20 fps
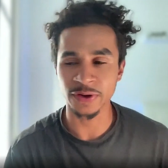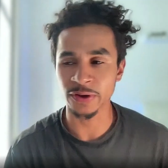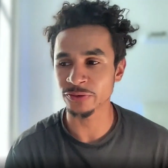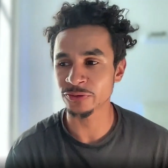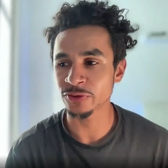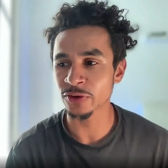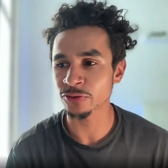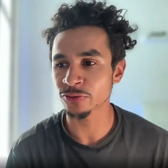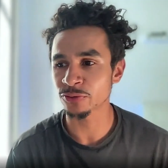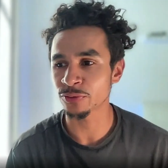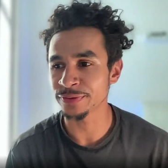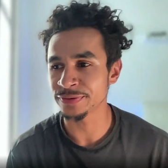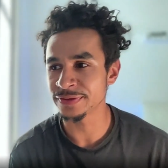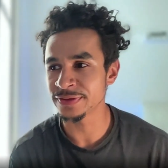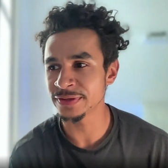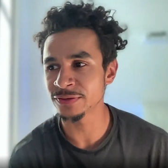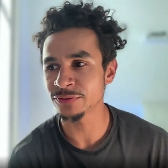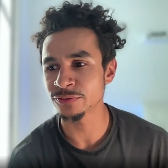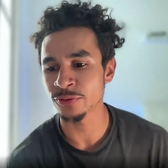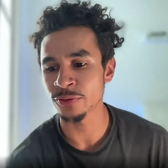en sorte qu'ils se
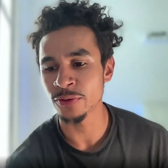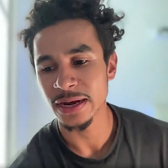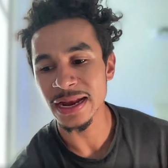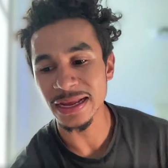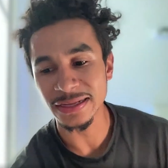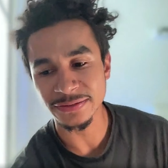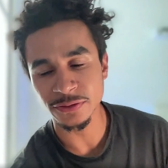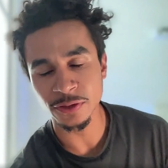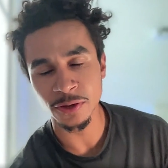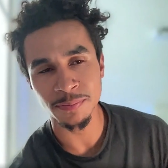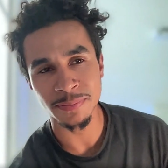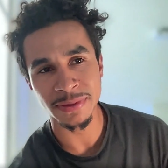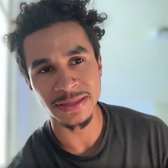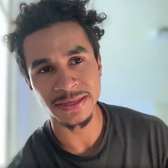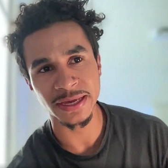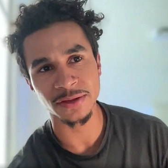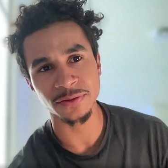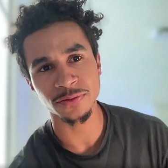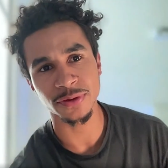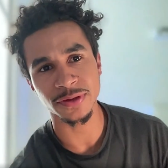disent que la seule
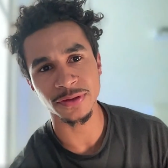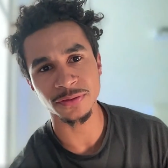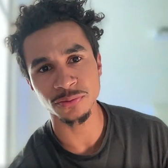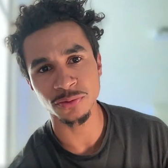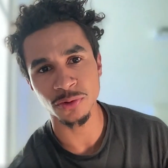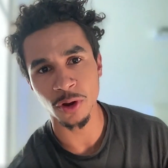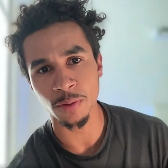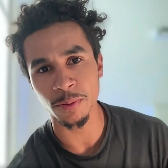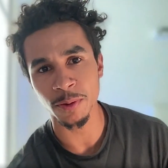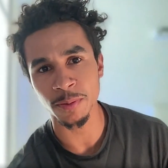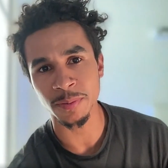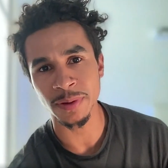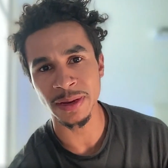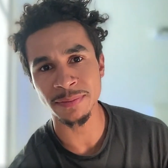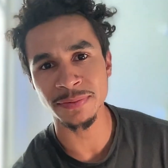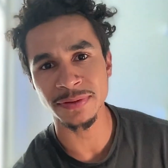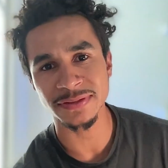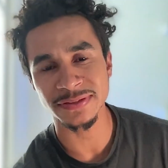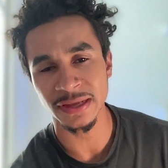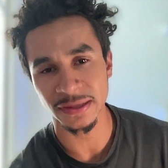manière de résoudre leur
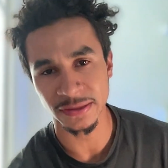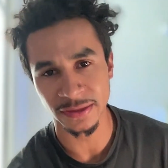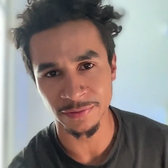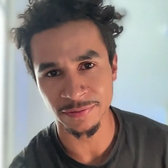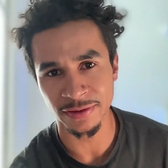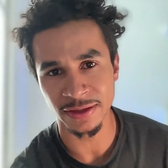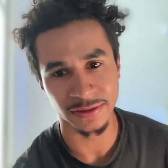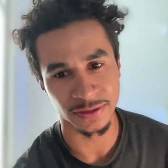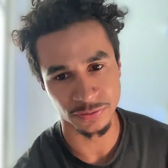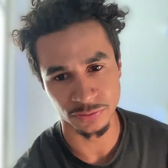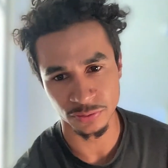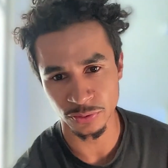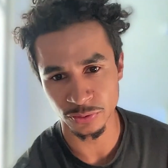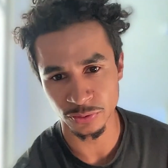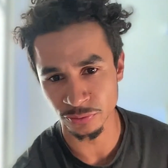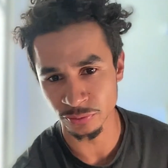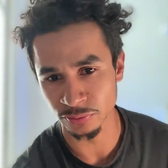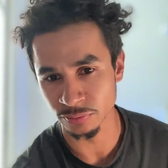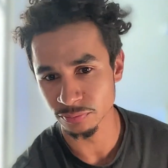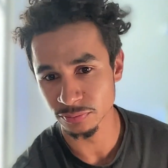problème, c'est à travers ta
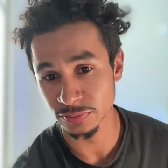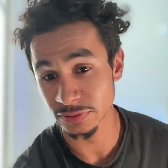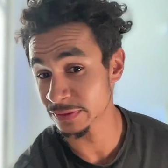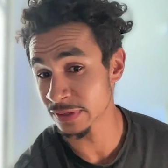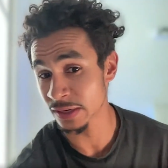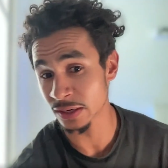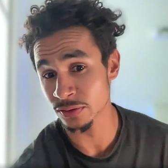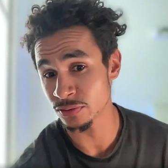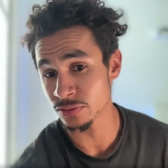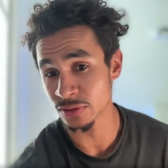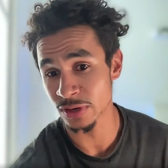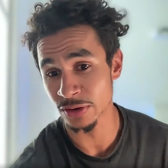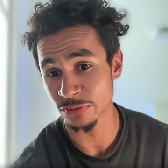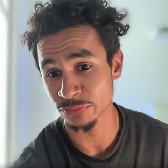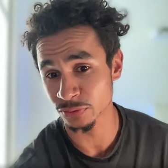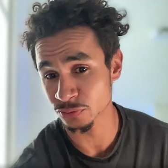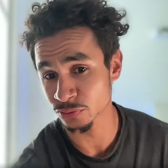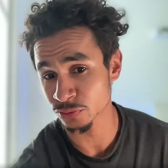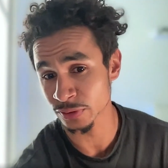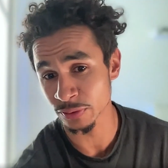solution. C'est ça la
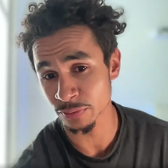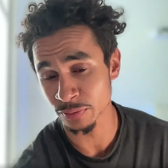fonction d'un